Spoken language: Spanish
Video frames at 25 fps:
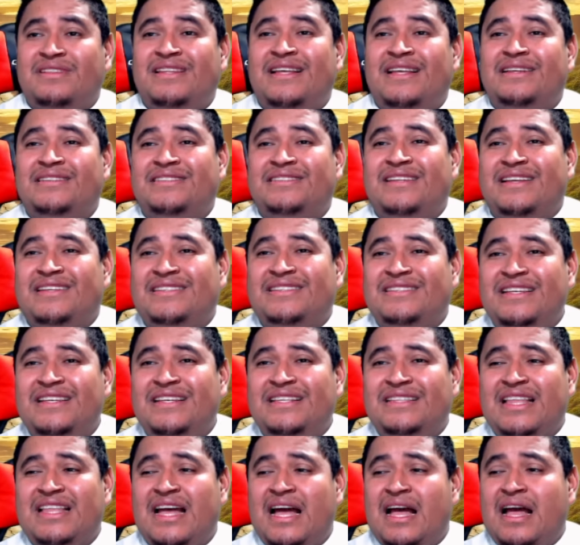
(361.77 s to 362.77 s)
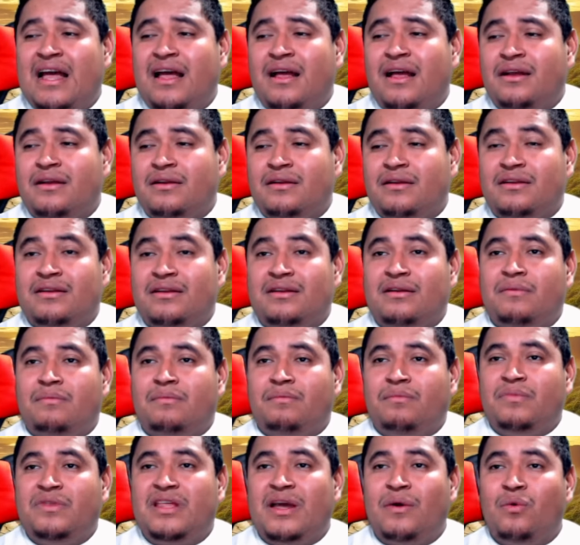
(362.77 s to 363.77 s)
necesita
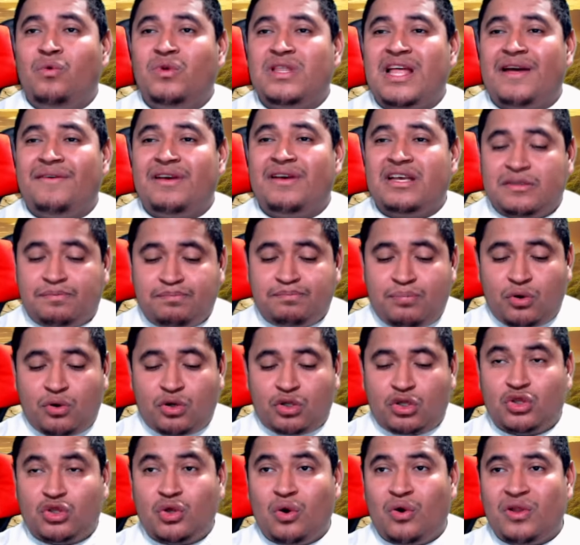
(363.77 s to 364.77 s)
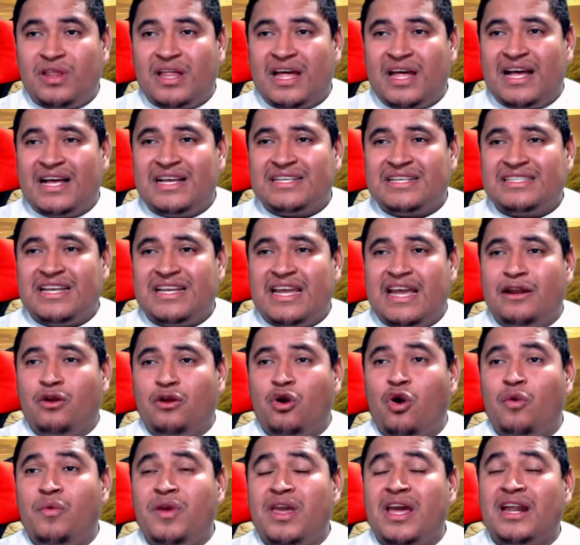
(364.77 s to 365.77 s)
de una vez por todas el
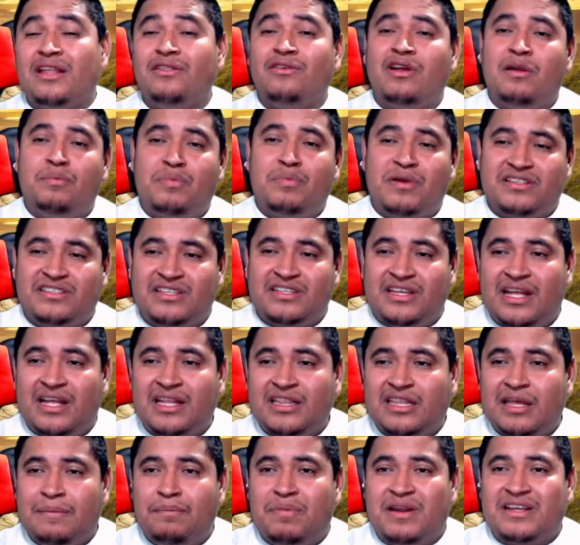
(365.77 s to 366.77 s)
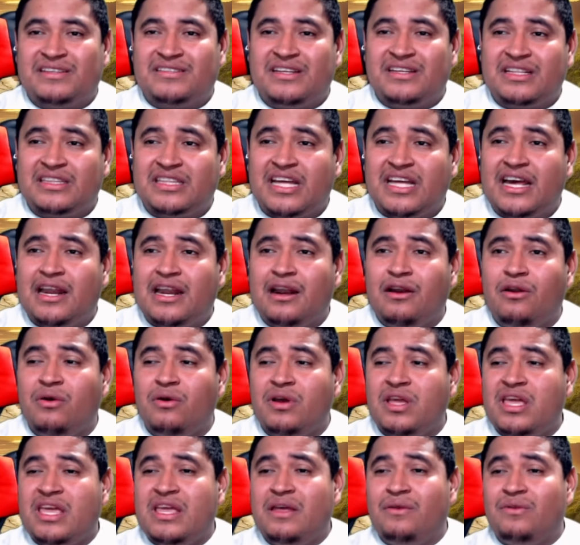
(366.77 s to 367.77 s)
gobierno, el presidente presentarlo
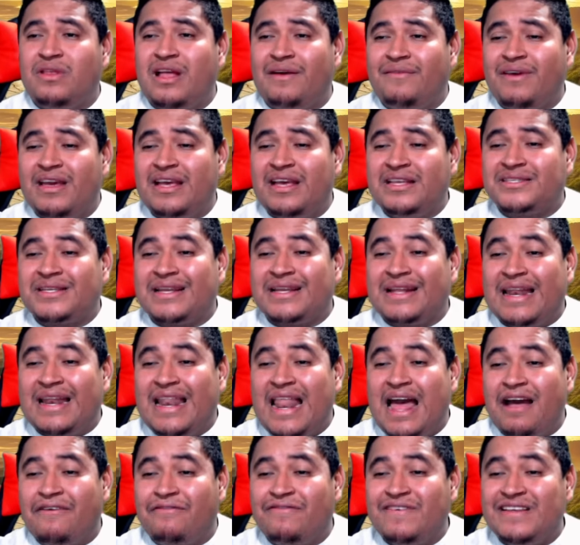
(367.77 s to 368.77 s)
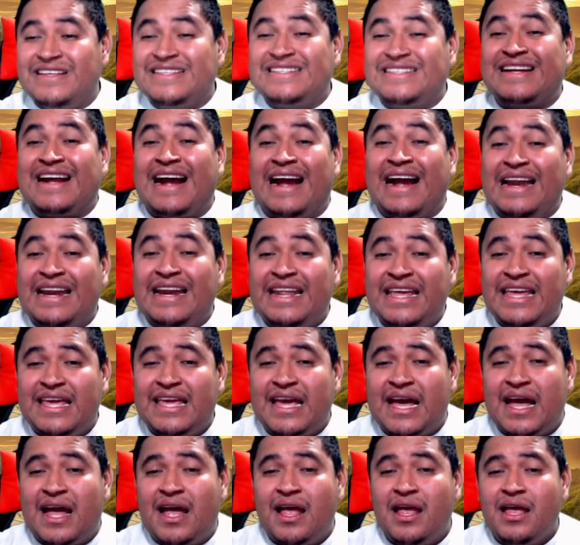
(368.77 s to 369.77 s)
y una vez la
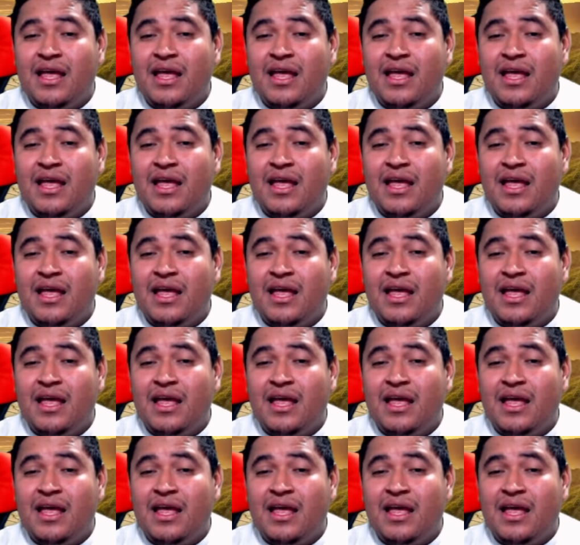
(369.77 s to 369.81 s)
fiscalía